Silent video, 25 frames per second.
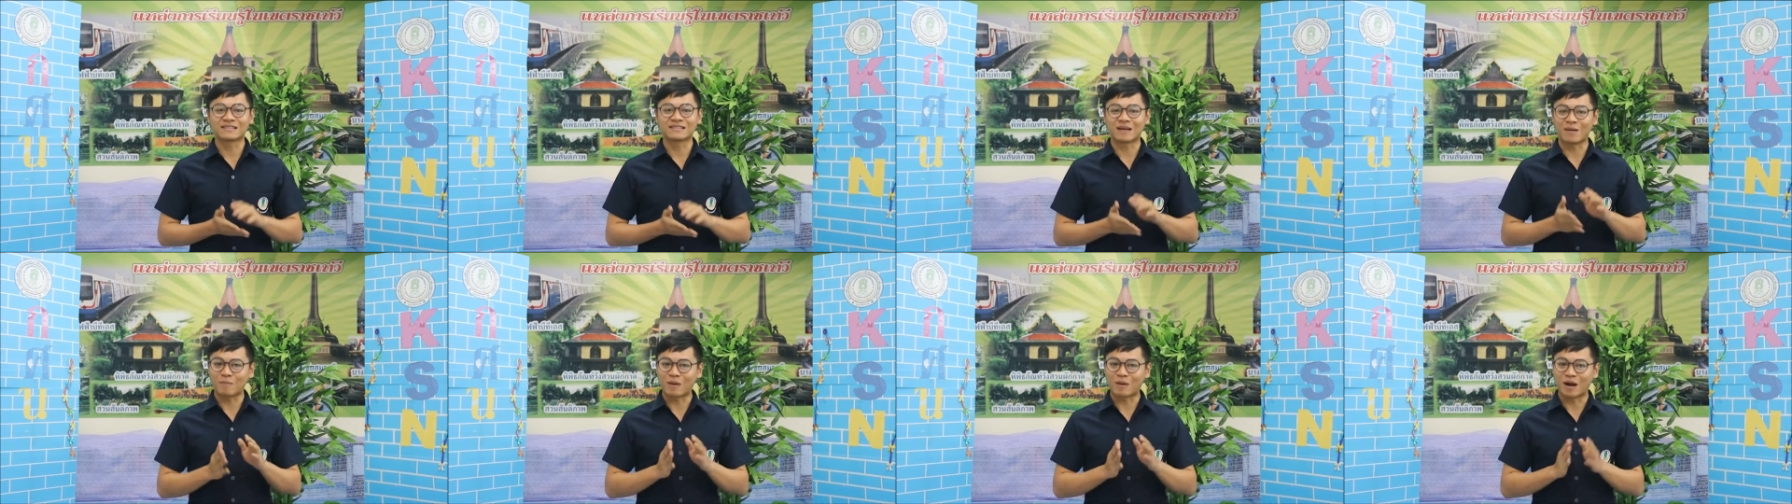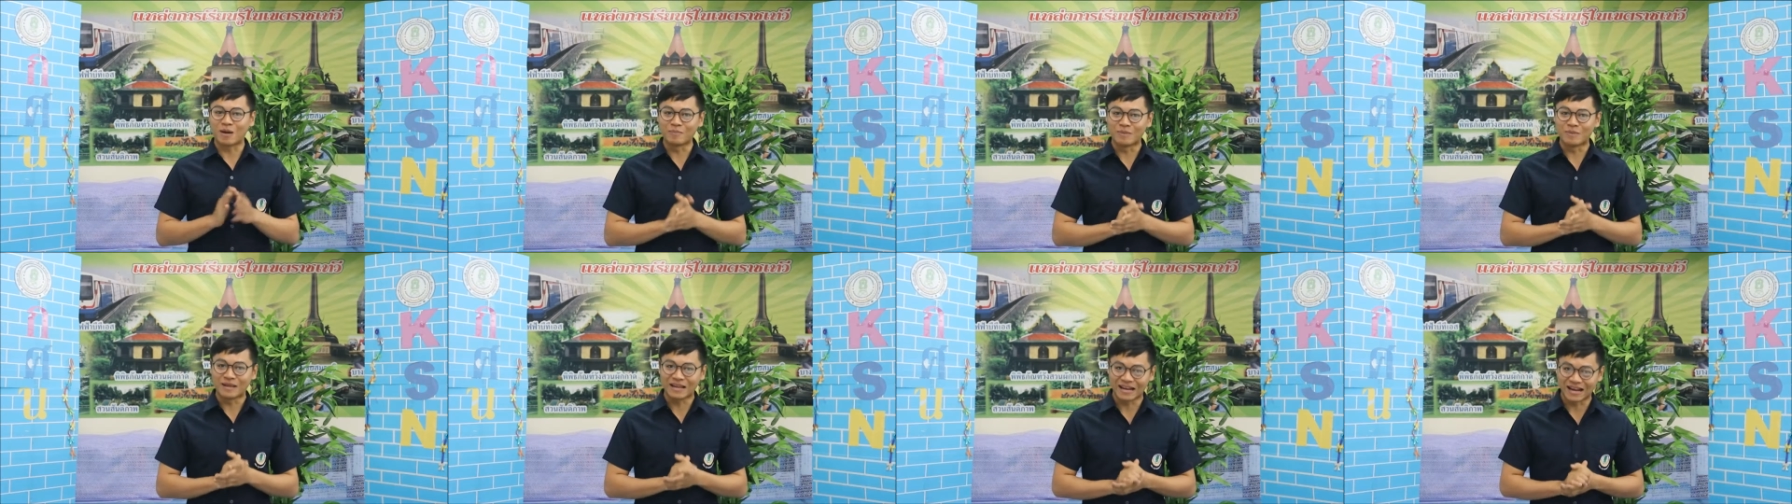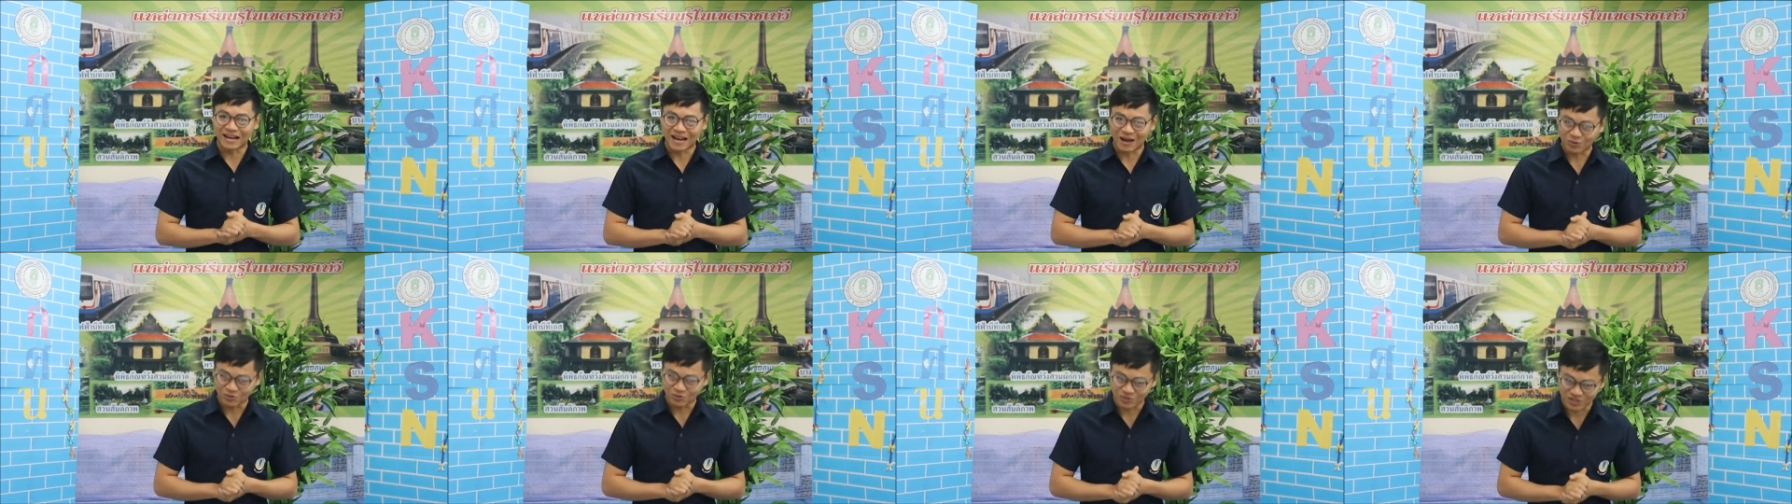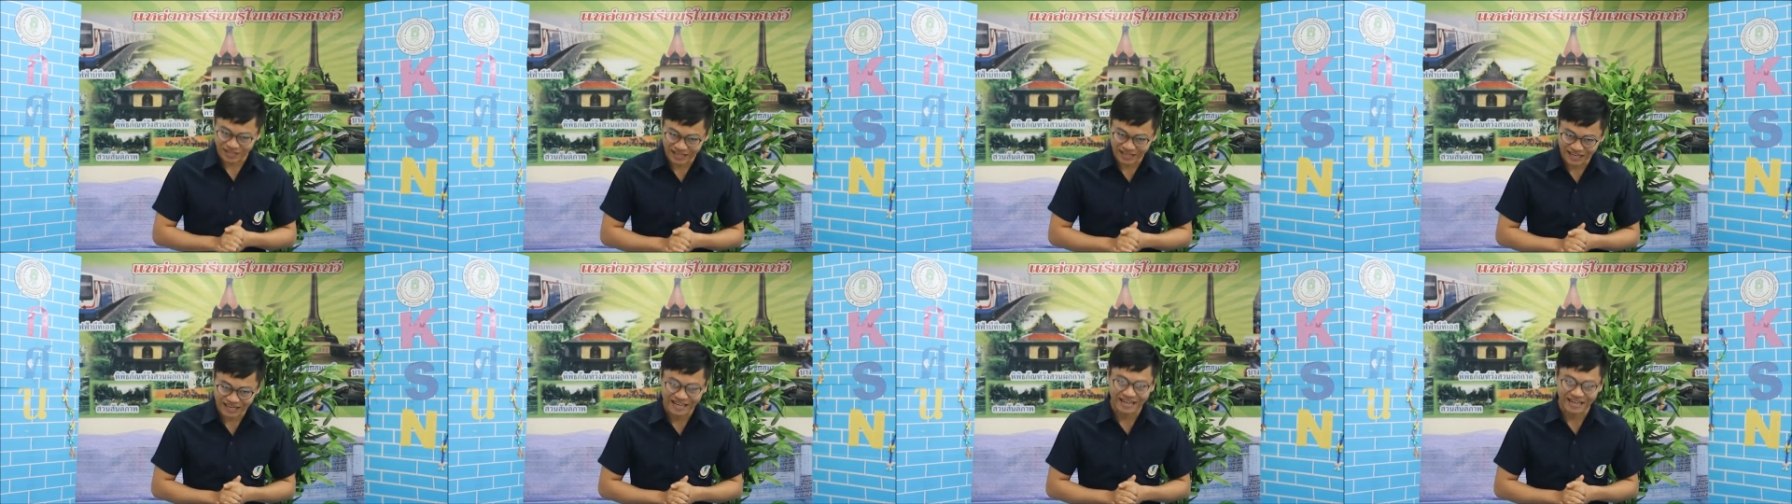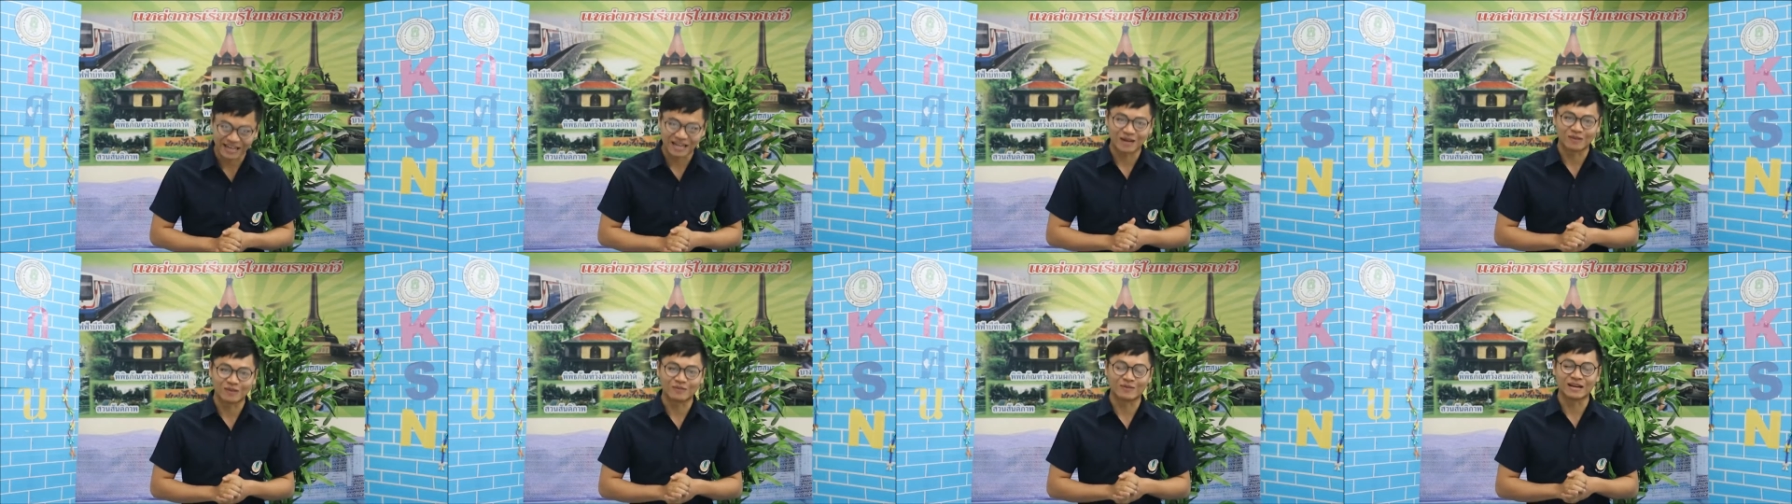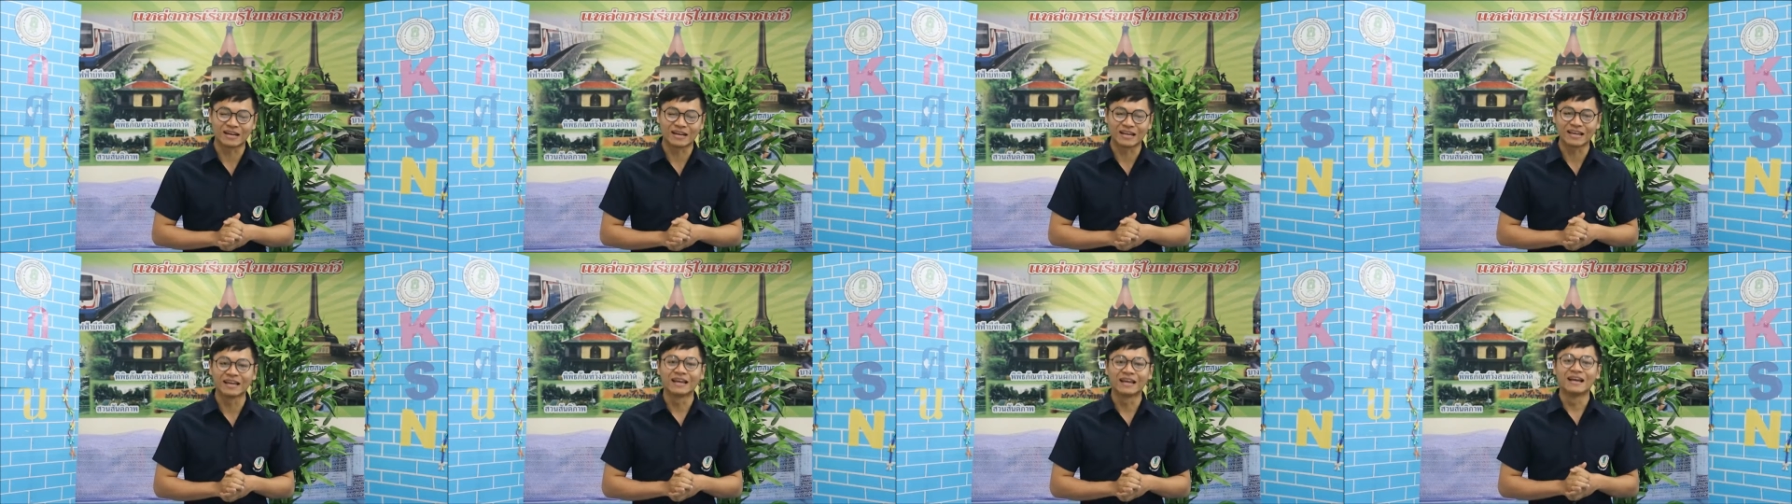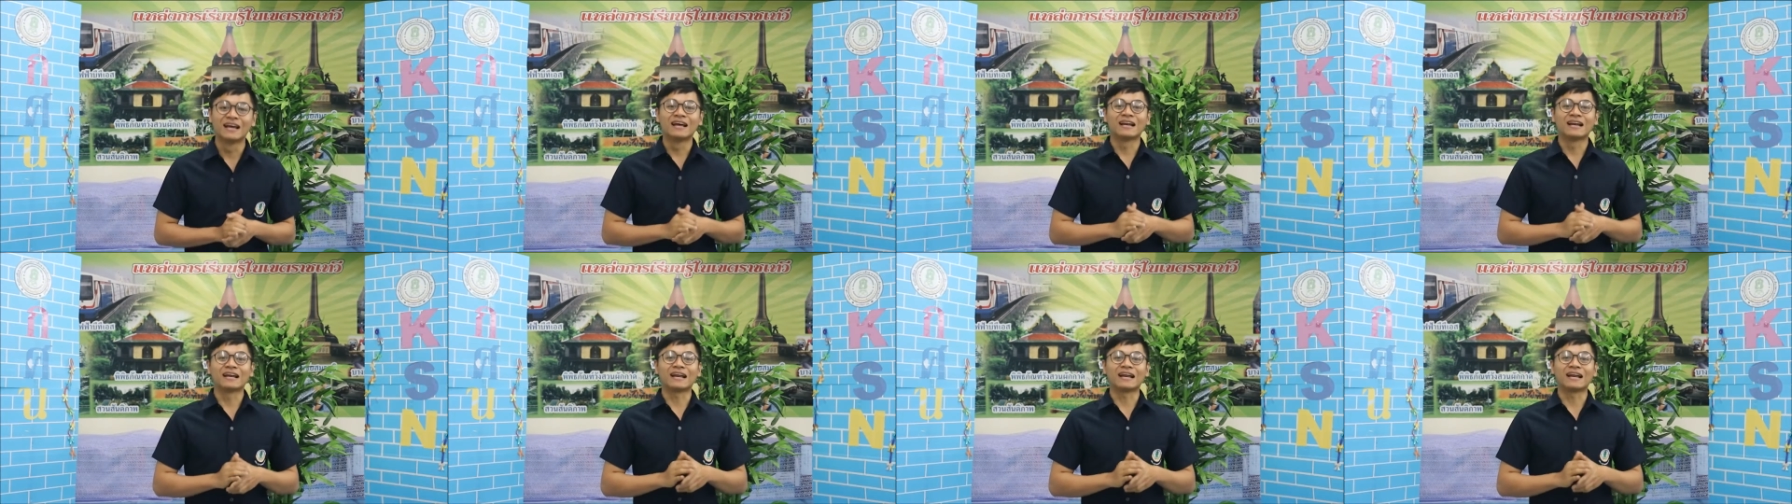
ศัพท์คำที่เราจะได้เรียนกันวันนี้